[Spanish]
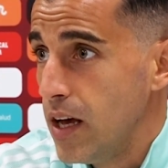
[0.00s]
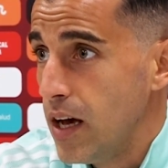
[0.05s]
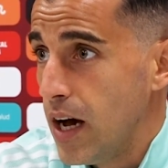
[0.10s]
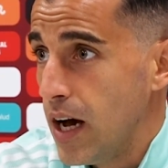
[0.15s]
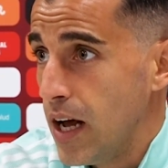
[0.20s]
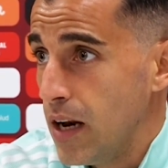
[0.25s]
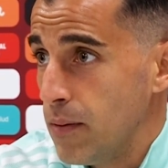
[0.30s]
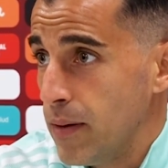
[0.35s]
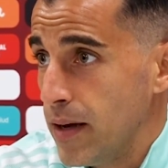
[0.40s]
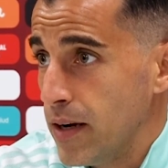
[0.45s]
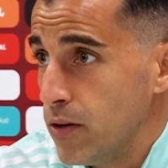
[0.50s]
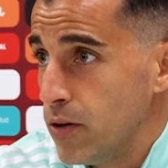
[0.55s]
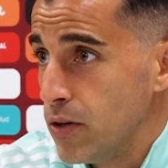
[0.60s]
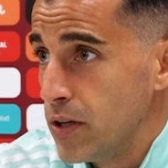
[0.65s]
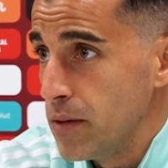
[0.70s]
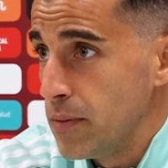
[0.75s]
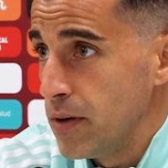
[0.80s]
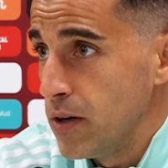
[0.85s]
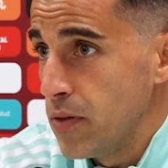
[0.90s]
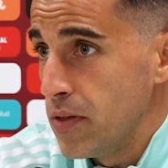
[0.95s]

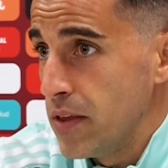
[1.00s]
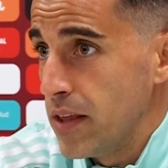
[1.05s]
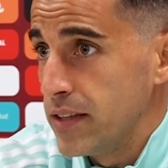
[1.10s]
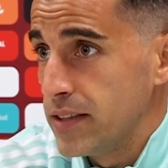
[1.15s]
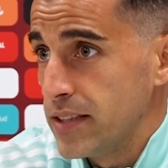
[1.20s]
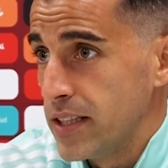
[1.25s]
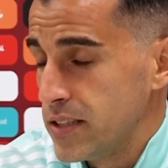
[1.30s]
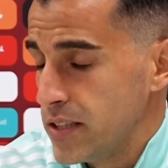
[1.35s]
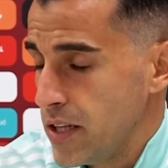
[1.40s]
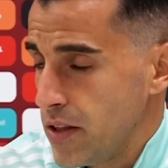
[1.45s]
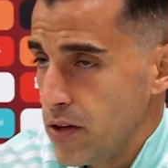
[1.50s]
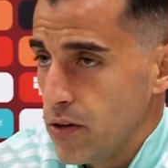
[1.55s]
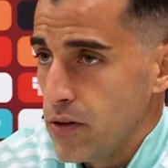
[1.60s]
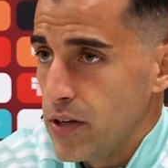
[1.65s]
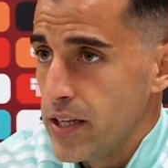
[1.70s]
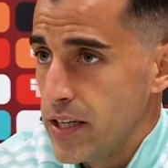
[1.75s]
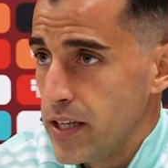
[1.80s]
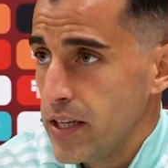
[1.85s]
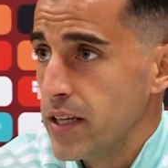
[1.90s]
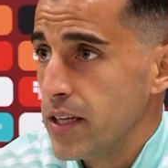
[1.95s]
balón y velocidad en
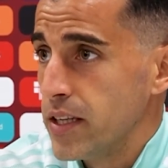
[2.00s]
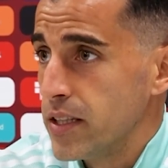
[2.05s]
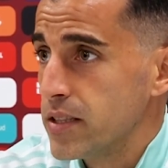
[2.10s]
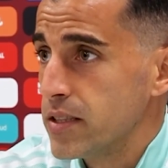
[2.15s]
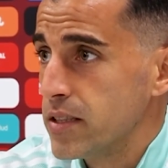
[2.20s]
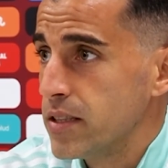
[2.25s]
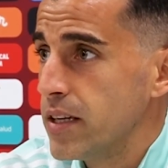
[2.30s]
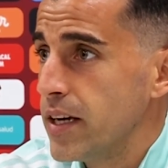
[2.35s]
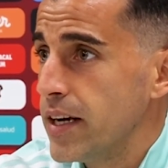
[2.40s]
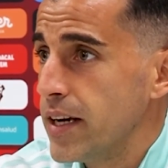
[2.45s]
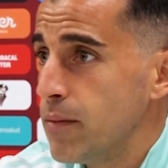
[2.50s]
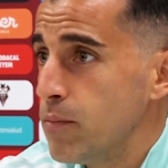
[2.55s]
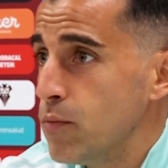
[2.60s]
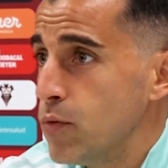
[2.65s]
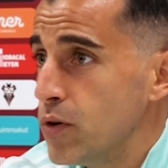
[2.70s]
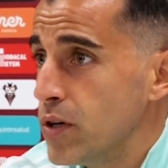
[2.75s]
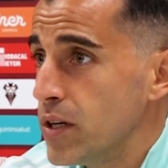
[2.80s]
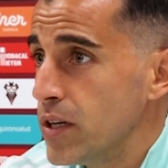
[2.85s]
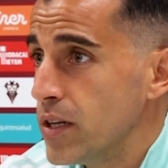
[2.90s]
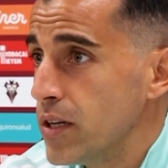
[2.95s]
transiciones eran
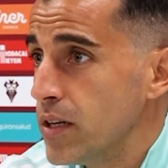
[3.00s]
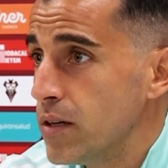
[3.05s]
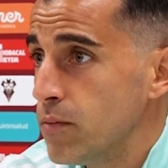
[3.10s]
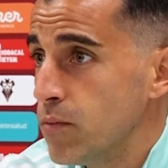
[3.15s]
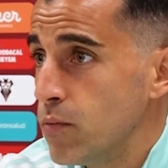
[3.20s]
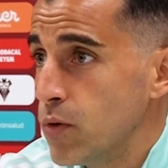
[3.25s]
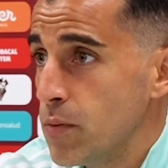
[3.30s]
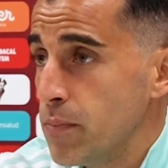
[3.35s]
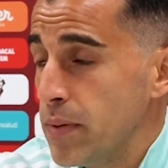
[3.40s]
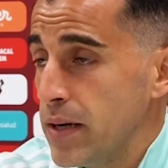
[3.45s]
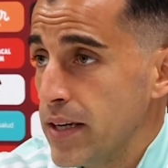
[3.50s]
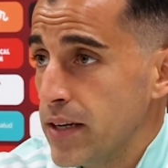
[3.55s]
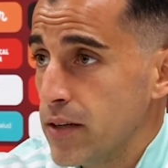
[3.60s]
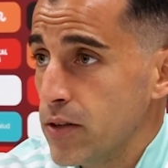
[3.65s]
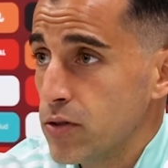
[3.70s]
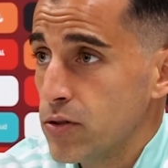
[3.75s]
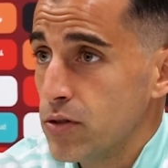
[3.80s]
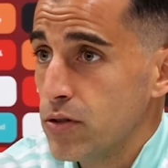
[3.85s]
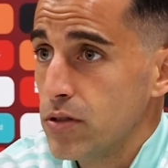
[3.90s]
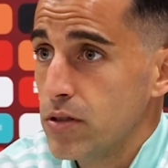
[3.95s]
muy muy
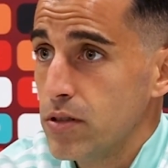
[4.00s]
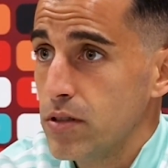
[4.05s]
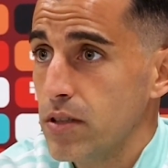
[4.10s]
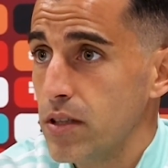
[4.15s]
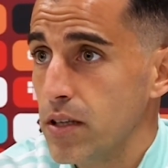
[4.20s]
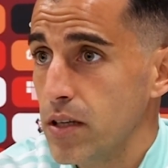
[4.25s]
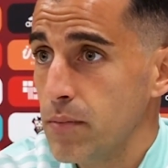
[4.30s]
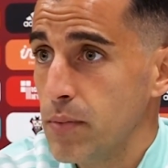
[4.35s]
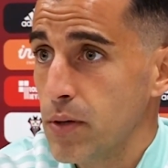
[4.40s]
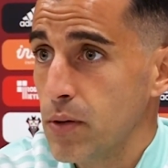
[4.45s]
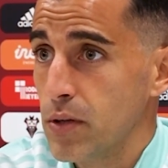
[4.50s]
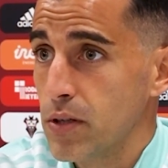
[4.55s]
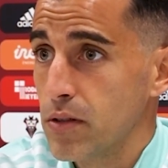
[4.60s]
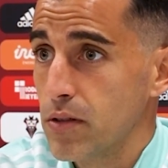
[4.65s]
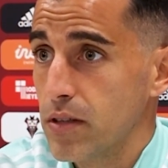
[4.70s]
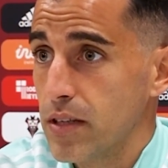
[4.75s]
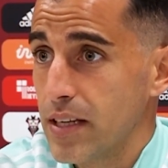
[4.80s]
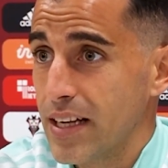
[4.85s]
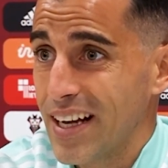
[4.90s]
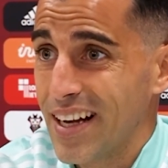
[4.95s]
peligrosos pero
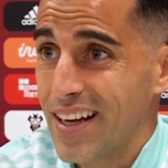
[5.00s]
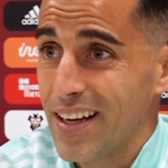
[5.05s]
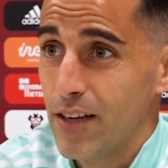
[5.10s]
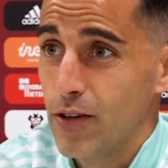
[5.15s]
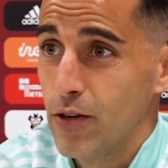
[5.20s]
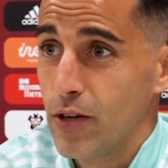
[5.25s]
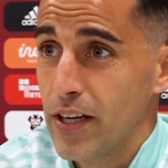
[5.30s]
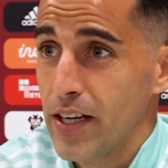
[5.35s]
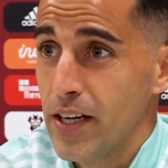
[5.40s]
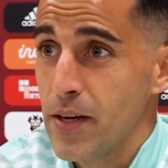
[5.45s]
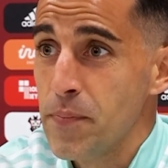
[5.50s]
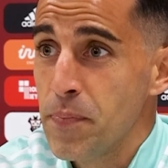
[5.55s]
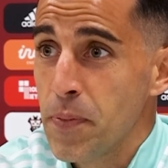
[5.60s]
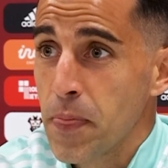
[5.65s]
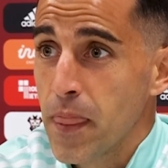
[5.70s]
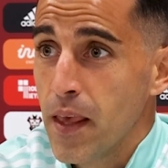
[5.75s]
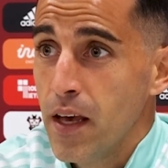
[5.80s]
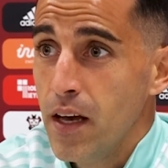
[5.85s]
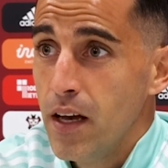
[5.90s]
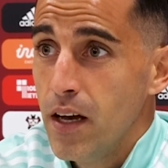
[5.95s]
bueno creo que
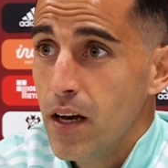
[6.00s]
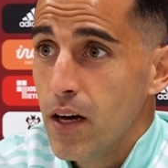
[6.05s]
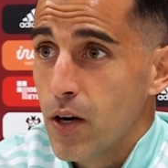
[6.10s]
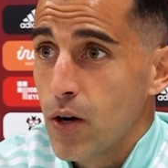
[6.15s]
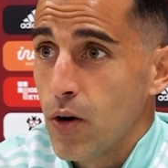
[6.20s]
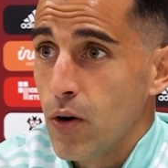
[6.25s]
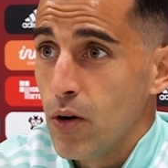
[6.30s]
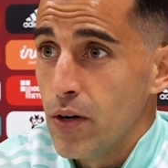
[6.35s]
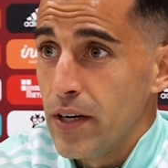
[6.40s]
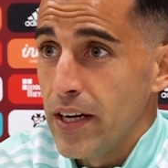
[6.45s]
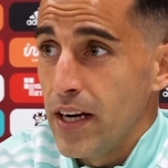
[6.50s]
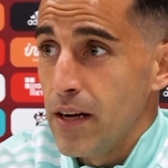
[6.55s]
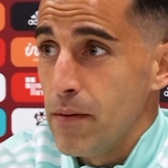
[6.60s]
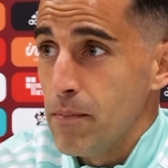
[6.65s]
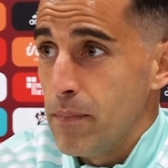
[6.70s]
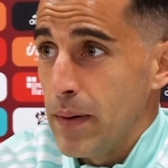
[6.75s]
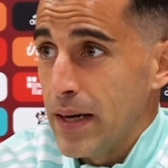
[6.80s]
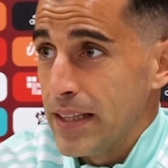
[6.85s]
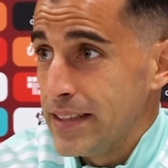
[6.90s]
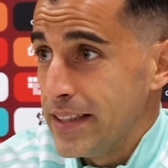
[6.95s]
con el
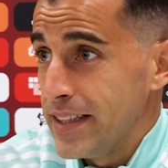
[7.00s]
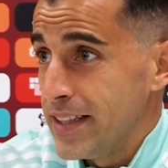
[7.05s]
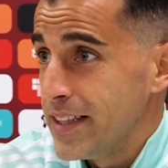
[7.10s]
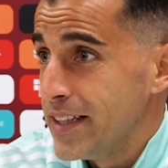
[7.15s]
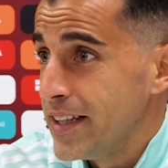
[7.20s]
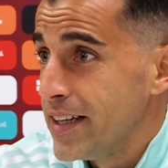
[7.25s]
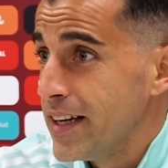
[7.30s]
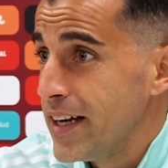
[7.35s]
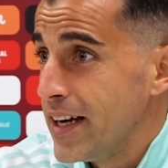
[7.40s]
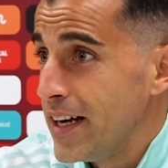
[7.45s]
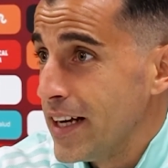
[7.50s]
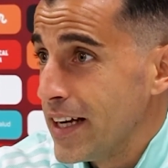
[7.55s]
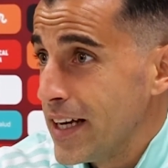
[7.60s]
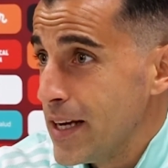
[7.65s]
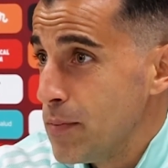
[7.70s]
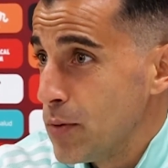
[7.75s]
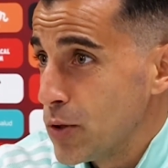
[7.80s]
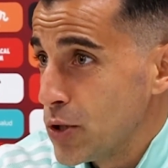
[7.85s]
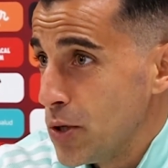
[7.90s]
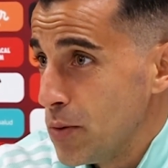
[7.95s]
empate el
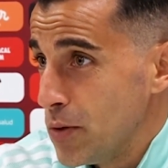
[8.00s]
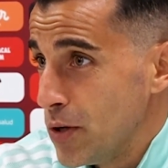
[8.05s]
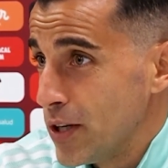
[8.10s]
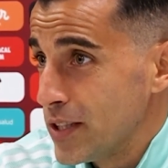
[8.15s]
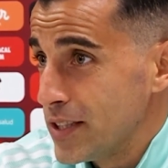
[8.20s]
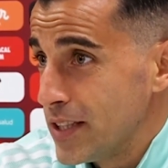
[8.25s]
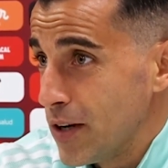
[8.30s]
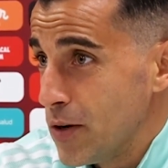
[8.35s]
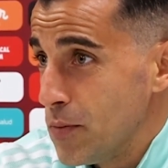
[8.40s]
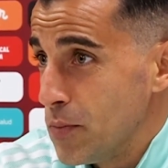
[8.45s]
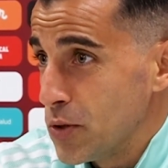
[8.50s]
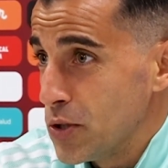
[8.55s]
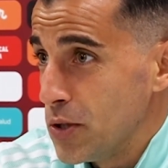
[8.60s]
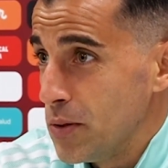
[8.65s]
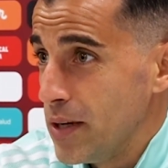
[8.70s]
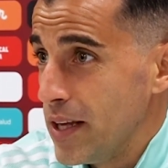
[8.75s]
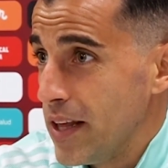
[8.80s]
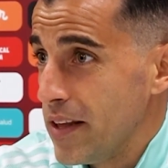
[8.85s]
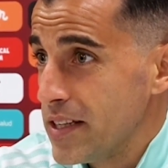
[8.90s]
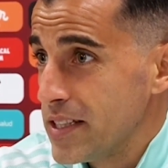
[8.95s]
equipo se vio hasta con
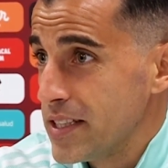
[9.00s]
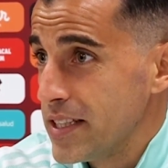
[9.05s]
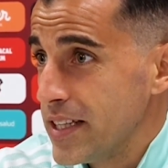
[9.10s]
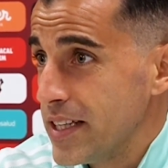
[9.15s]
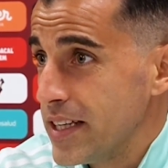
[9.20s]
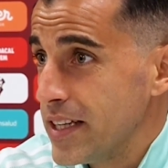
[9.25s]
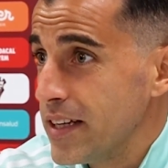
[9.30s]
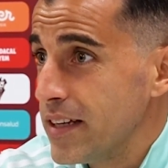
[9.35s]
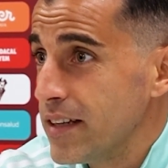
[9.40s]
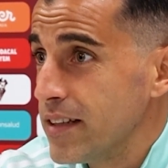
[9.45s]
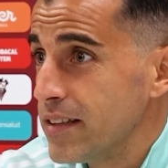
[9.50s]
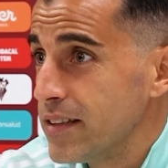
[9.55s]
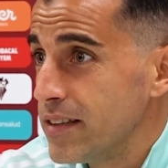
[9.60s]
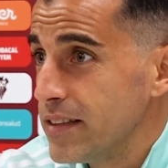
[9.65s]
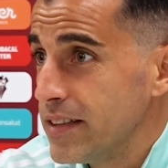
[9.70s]
posibilidades de,